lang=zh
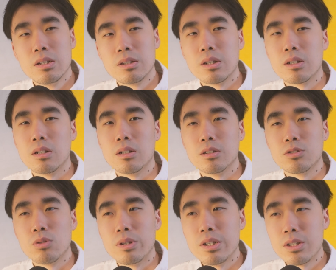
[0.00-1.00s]
这个
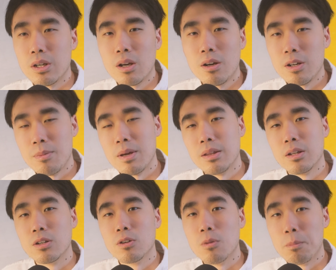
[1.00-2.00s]
索尼型号里面
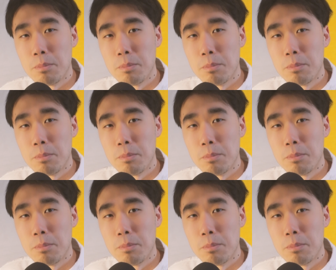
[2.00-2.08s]
能够